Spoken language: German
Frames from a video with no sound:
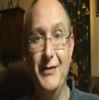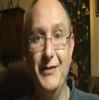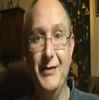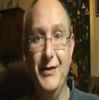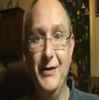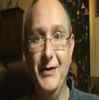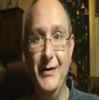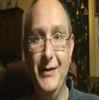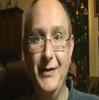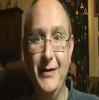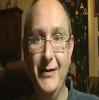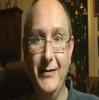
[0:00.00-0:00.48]
es
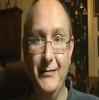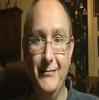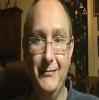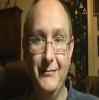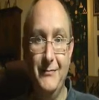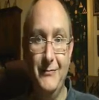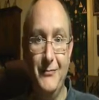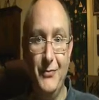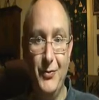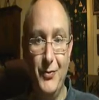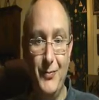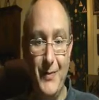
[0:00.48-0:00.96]
sich
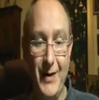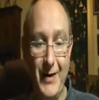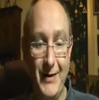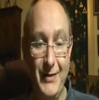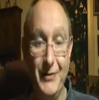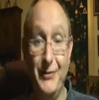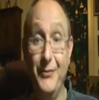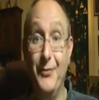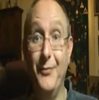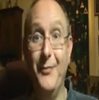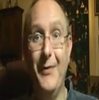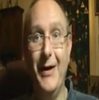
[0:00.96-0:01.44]
um
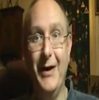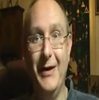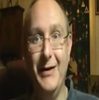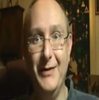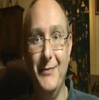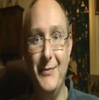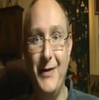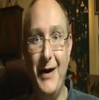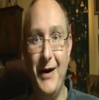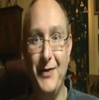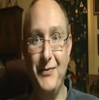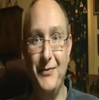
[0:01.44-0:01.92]
eine
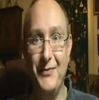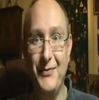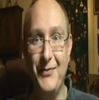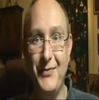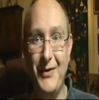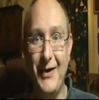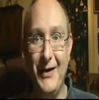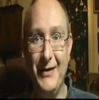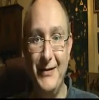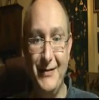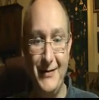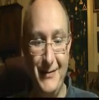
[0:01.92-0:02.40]
normale
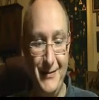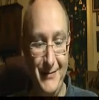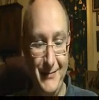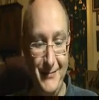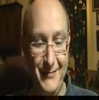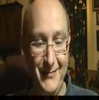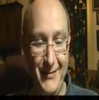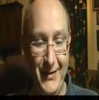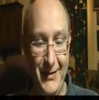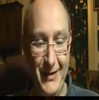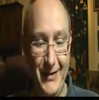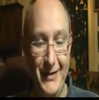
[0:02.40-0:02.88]
Maserung
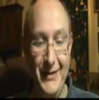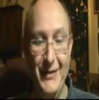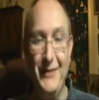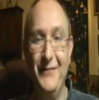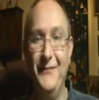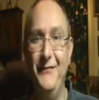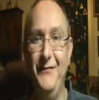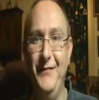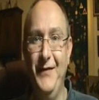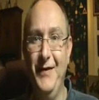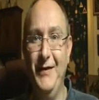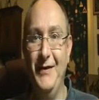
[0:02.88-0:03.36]
handeln,
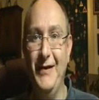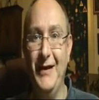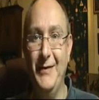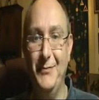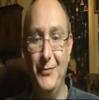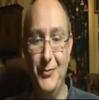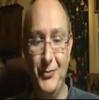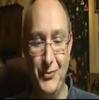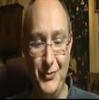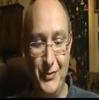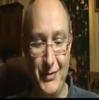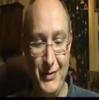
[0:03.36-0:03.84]
wären
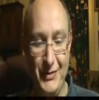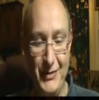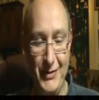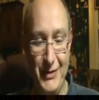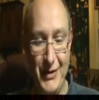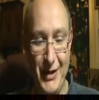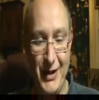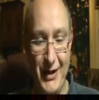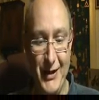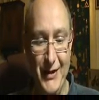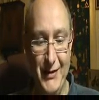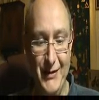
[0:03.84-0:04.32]
am unteren
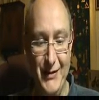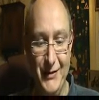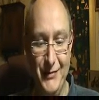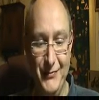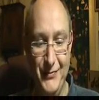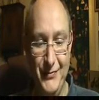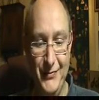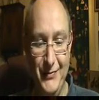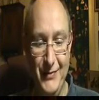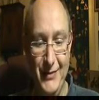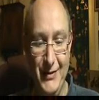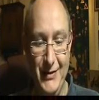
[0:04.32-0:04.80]
Teil
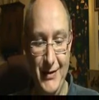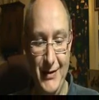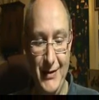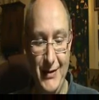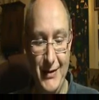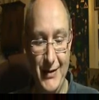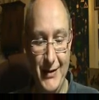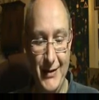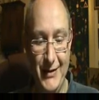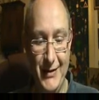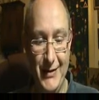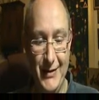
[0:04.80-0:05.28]

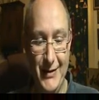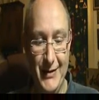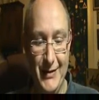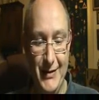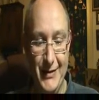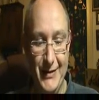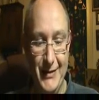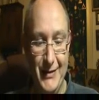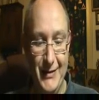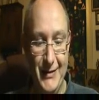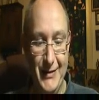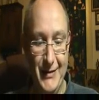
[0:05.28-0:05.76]
natürlich
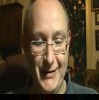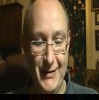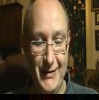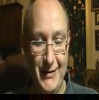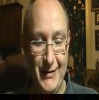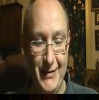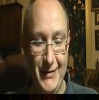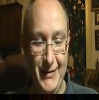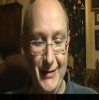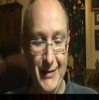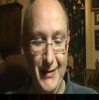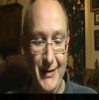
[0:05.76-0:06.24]

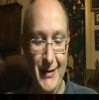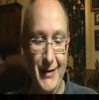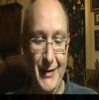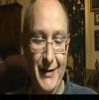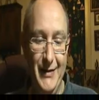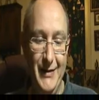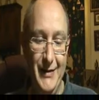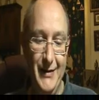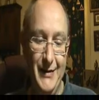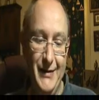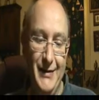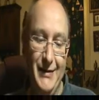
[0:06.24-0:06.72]

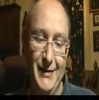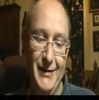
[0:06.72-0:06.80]
die